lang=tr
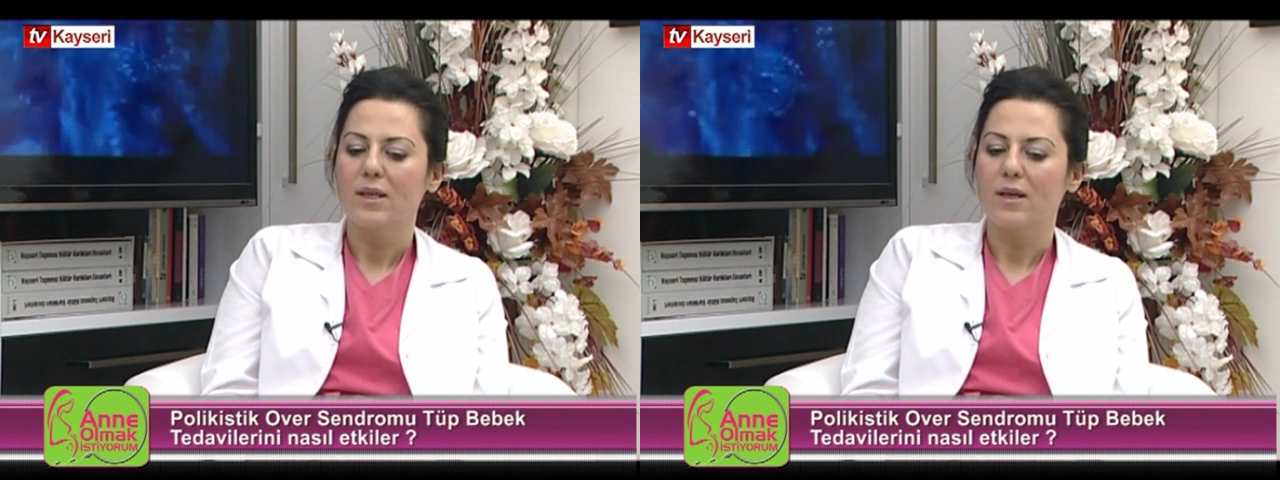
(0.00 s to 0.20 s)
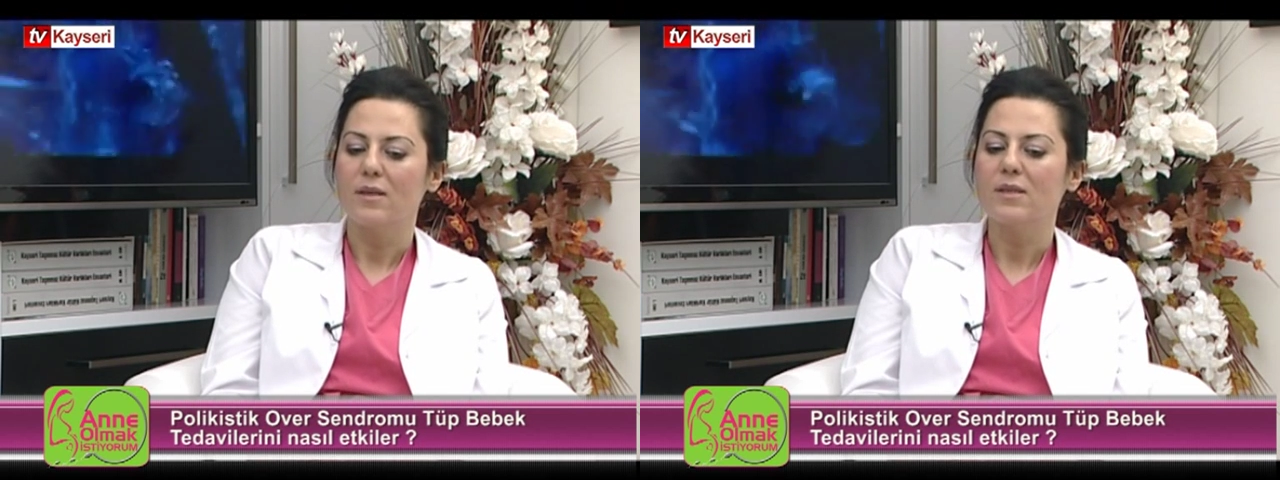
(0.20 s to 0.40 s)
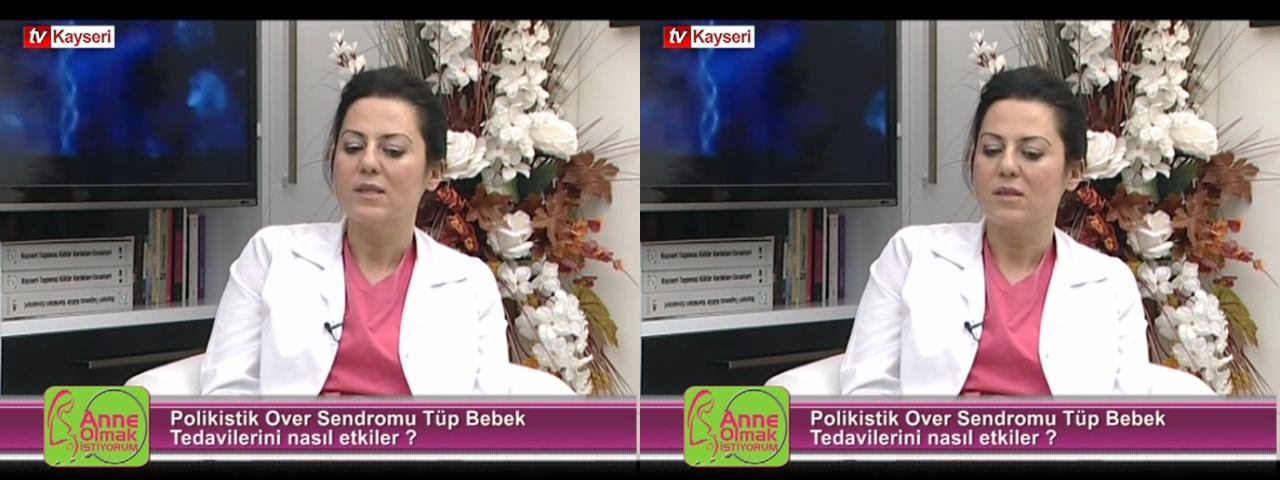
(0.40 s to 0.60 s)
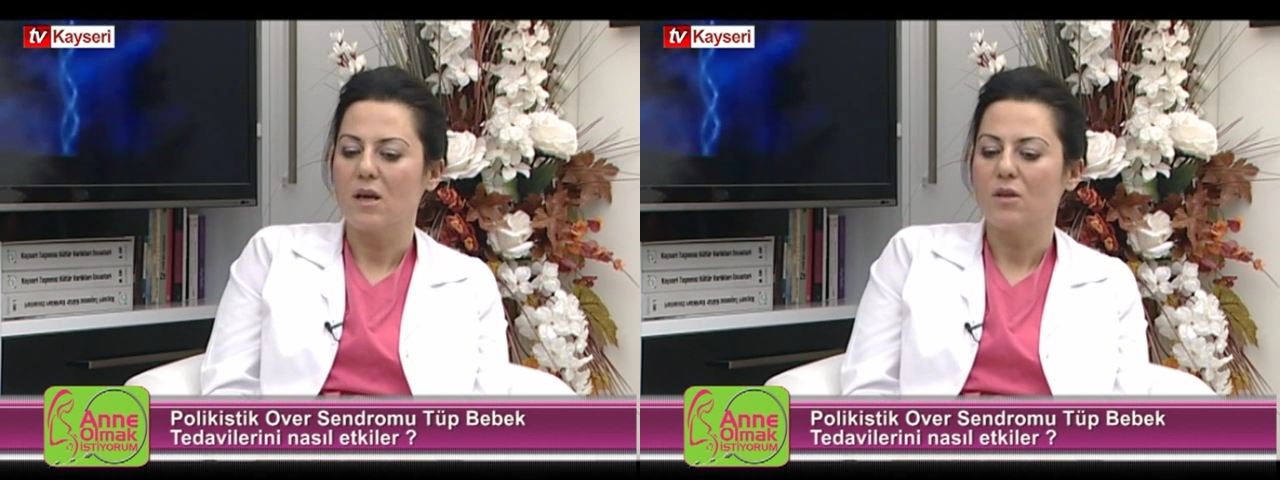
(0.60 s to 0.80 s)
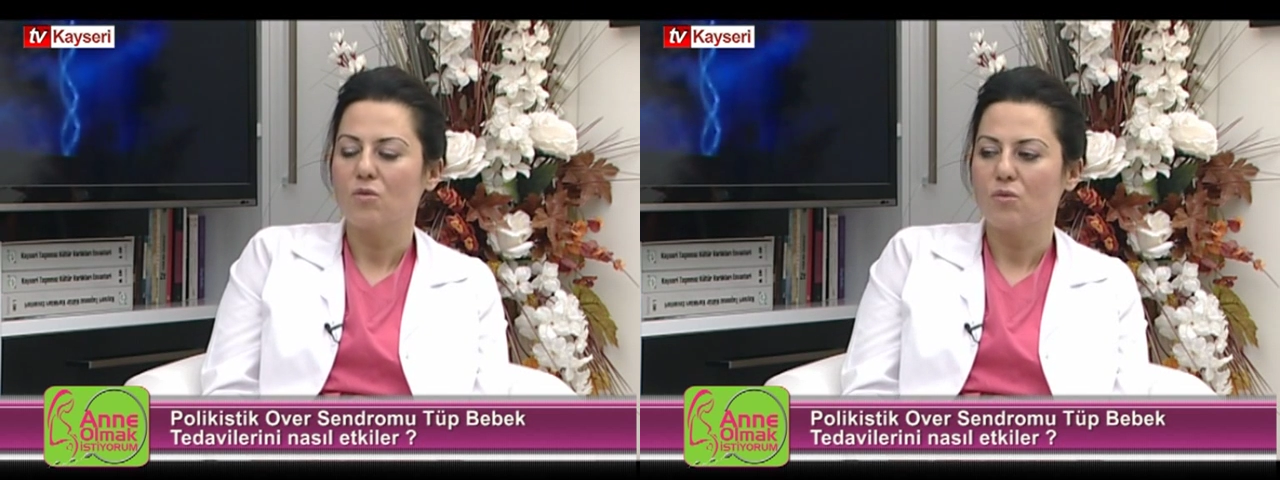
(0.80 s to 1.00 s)
Yani
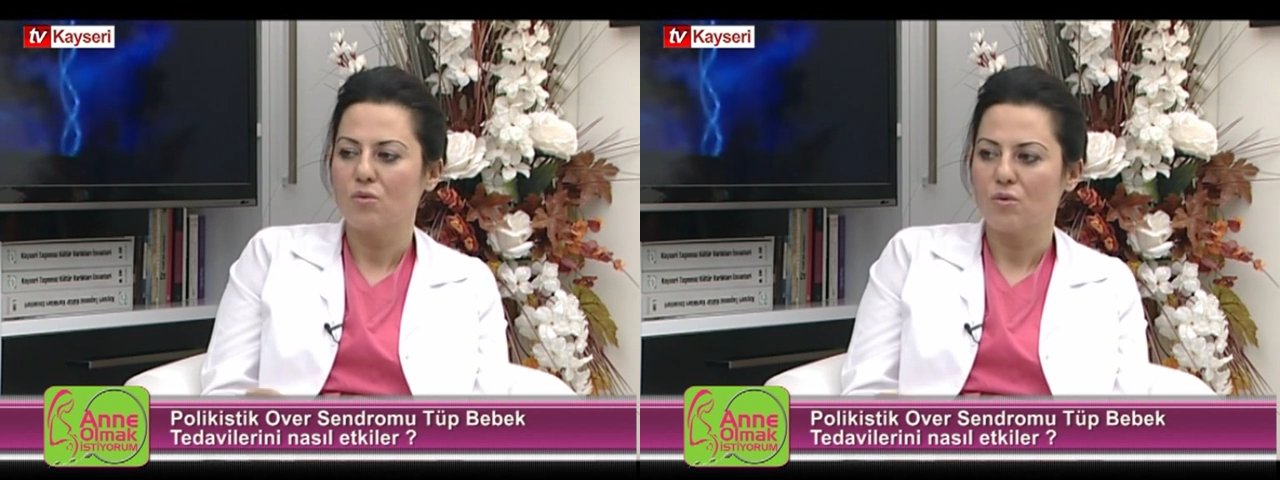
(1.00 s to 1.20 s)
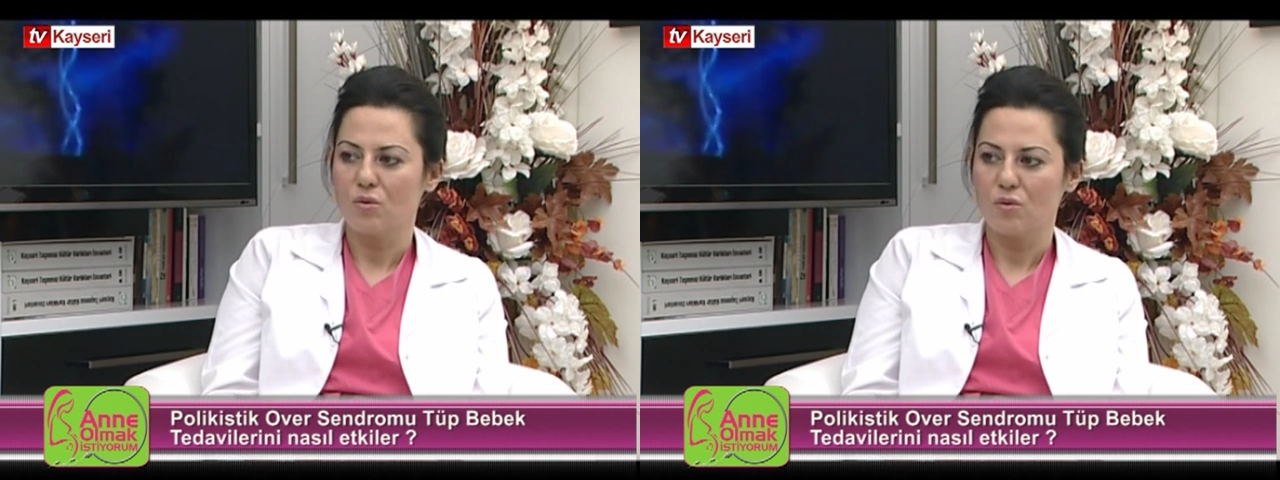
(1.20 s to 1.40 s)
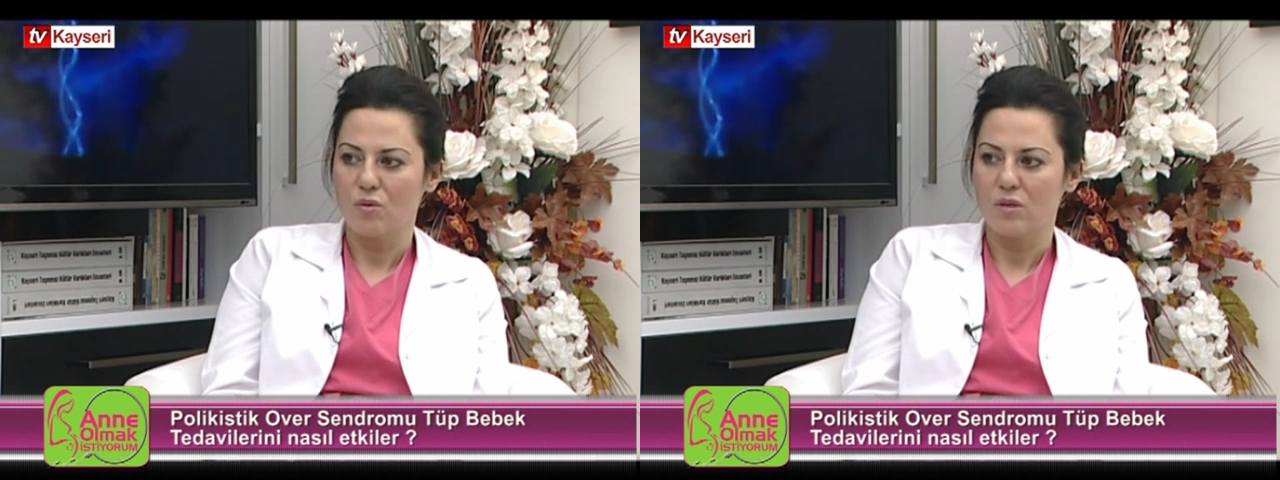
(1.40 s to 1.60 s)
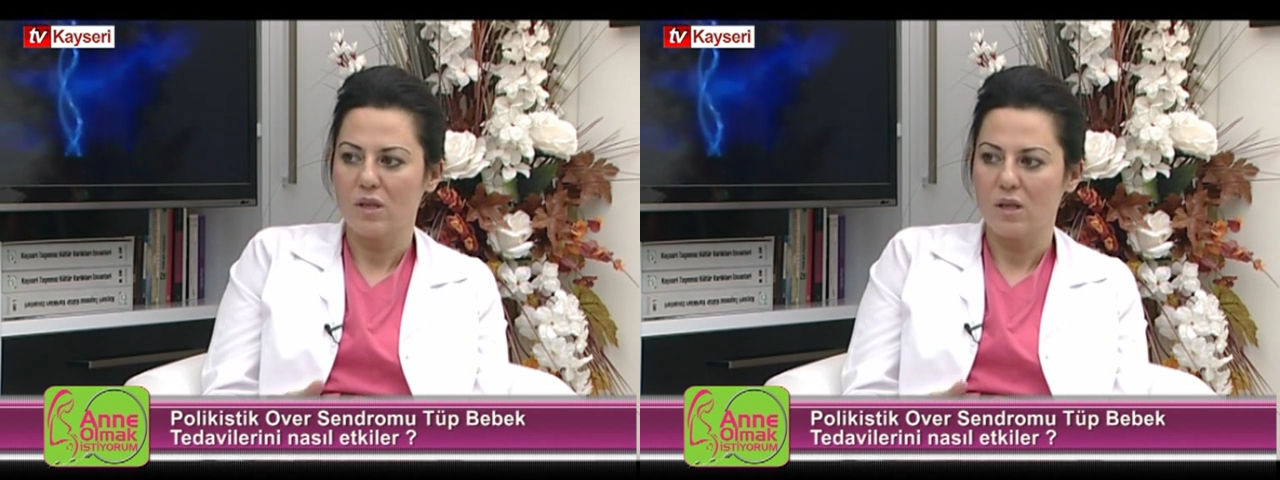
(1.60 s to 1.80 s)
siz en düşük doz